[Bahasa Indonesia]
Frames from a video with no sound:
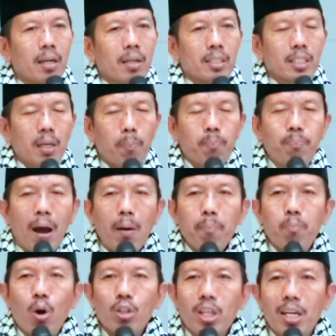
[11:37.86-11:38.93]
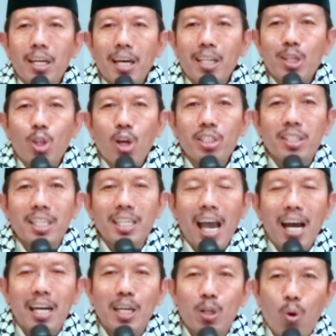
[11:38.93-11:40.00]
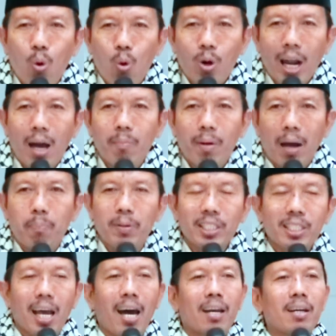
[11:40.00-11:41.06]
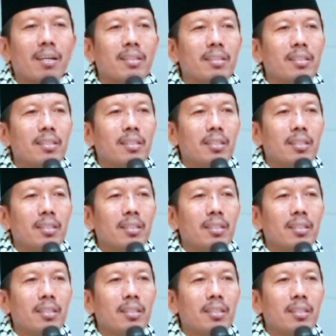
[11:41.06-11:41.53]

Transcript: Sebab mboten ngertos tiang niku ulama besar